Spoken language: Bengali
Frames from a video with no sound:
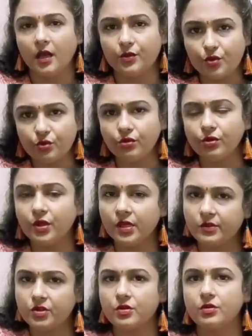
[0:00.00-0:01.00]
যুক্ত হয়ে
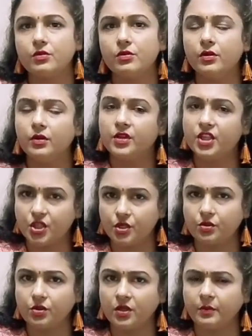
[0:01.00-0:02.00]
বিষয়গুলো নিশ্চিত
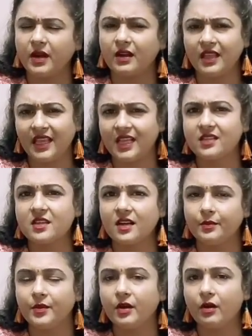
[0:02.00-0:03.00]
হতে পারেন এছাড়া
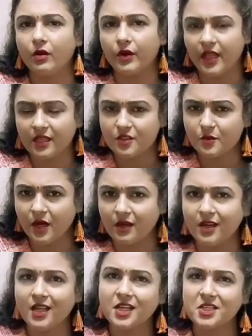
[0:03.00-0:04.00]
আপনারা অনেক স্মার্ট
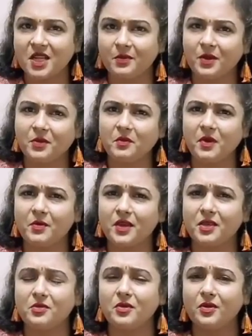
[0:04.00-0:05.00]
স্বাভাবিকভাবে
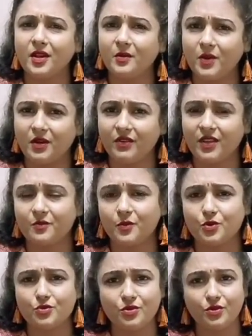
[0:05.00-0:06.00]
কি ধরনের প্রিভিয়াস
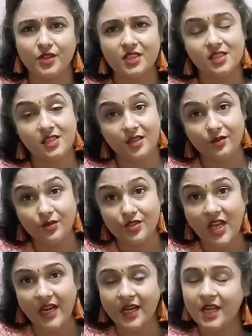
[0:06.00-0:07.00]
প্রশ্ন হয়েছে সেগুলো
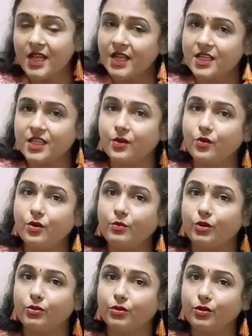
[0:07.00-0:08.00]
জানেন সেগুলোর
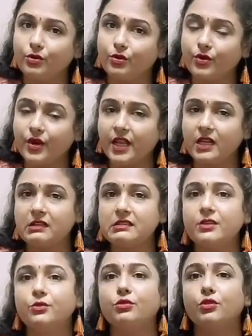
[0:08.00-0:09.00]
মতো করে
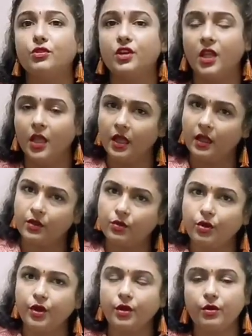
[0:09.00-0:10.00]
নিজের উত্তরটি
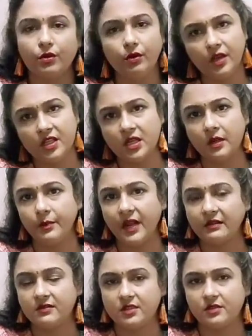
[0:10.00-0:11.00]
তৈরি করুন নিজেরা
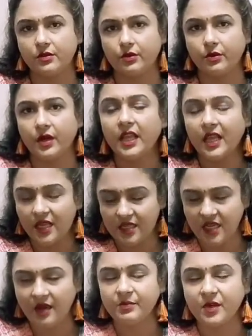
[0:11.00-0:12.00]
প্র্যাকটিস করুন এটি
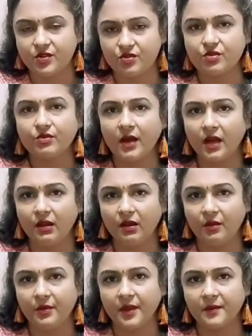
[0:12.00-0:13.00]
আপনার জন্য ভালো
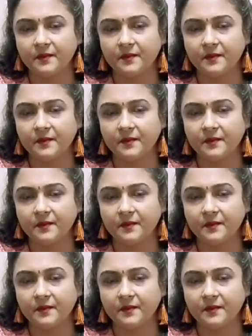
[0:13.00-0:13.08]
হবে